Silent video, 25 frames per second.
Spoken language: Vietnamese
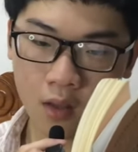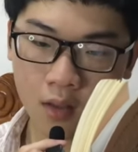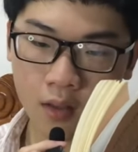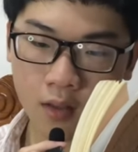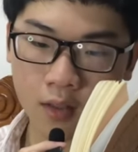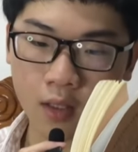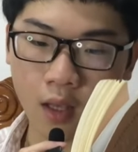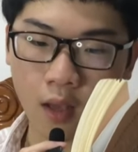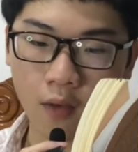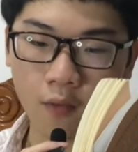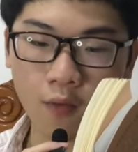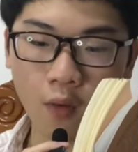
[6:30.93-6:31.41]

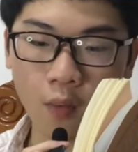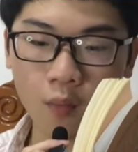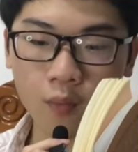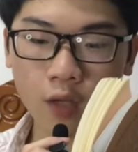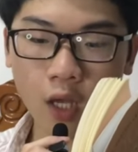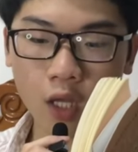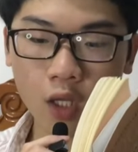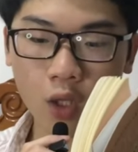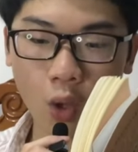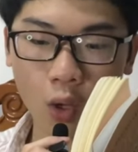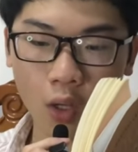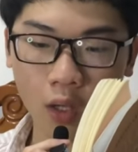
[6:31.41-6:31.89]
giải phóng
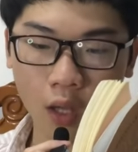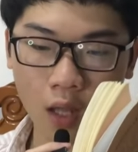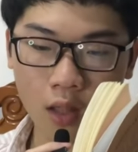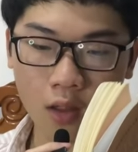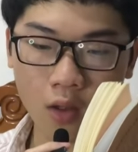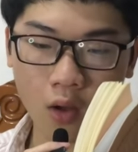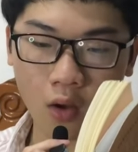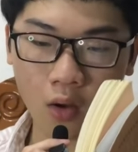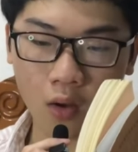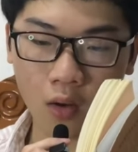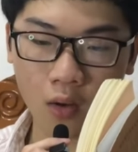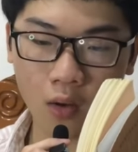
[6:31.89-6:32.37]
cái tôi cá
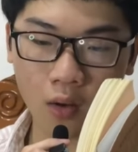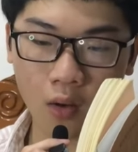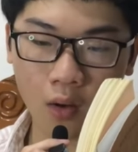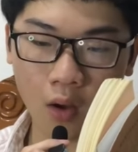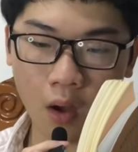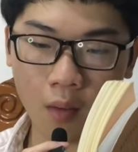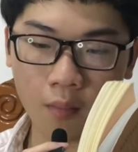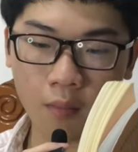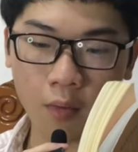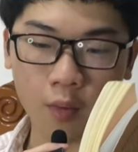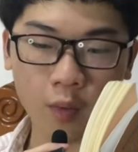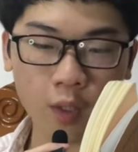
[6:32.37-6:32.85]
nhân
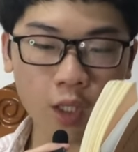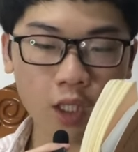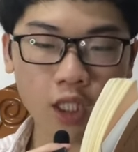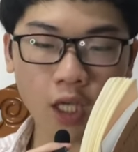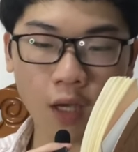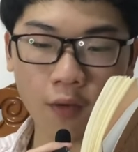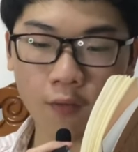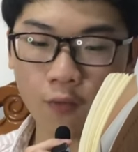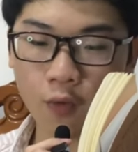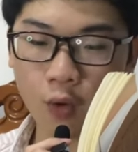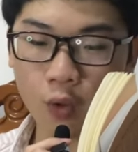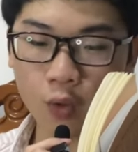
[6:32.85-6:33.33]
một đứa
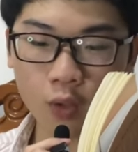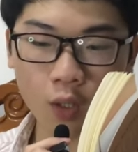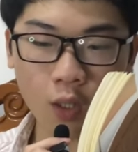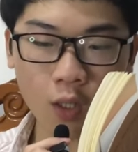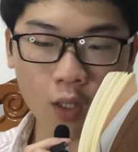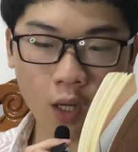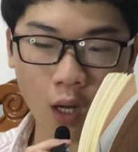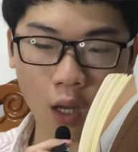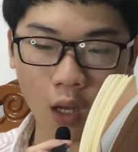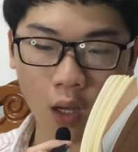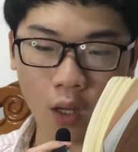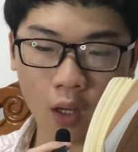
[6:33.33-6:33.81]
trẻ vô tư
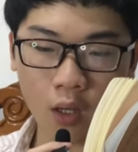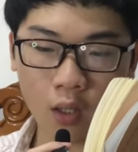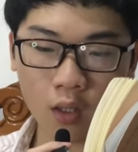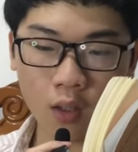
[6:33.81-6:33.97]
lự,